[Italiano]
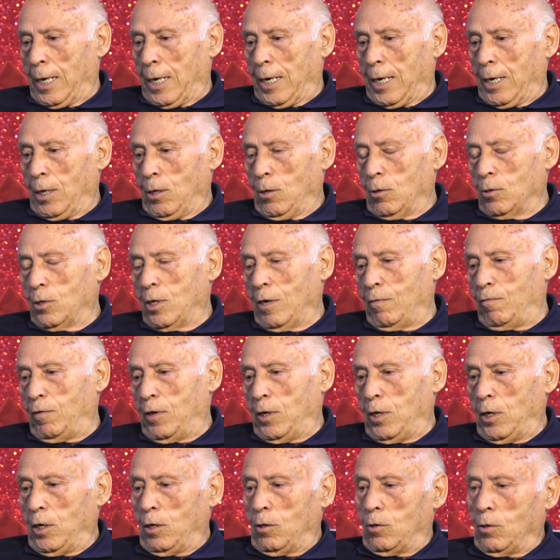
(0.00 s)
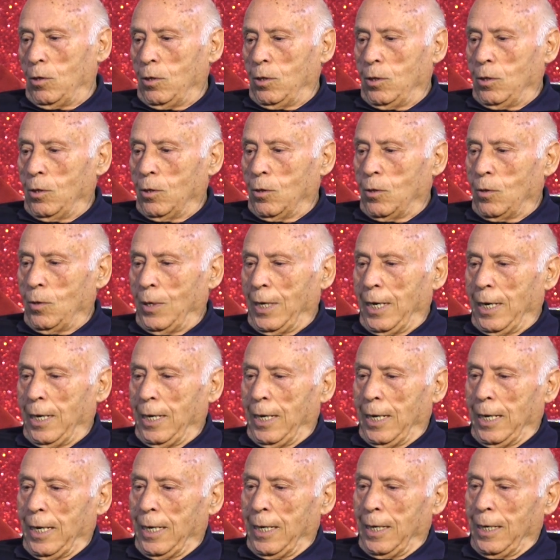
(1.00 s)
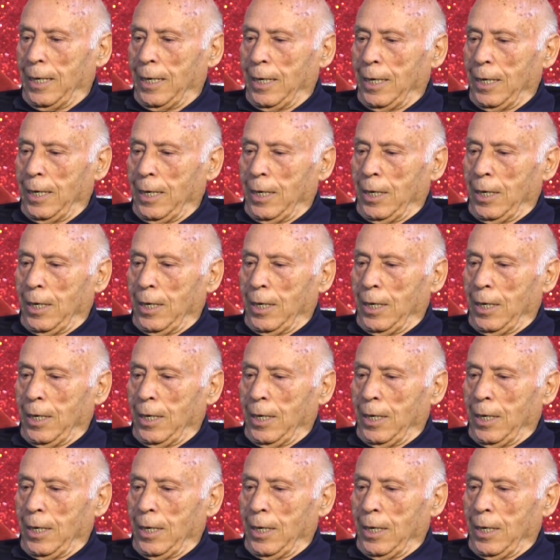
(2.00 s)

E io ho definito quel,